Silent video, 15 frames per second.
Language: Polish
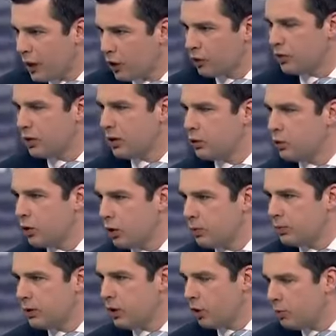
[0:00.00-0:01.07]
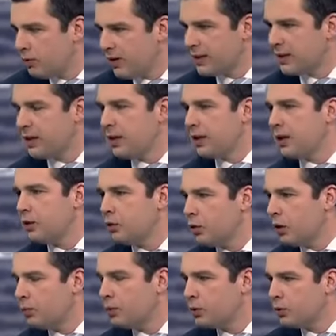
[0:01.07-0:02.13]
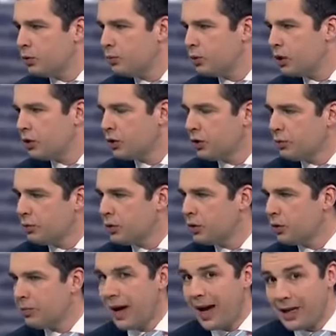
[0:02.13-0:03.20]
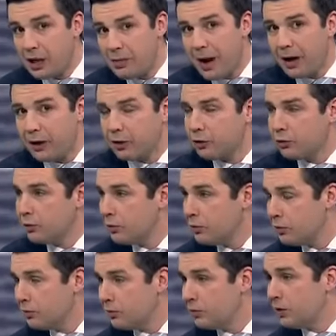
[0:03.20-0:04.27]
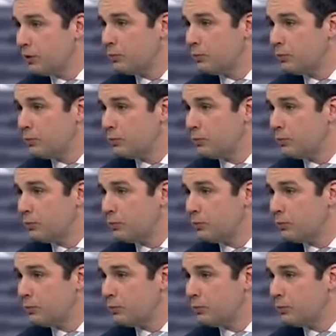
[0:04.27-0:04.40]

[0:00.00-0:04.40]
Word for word: narody Europy, obywatele Europy, którym się to nie podoba, a nie mają w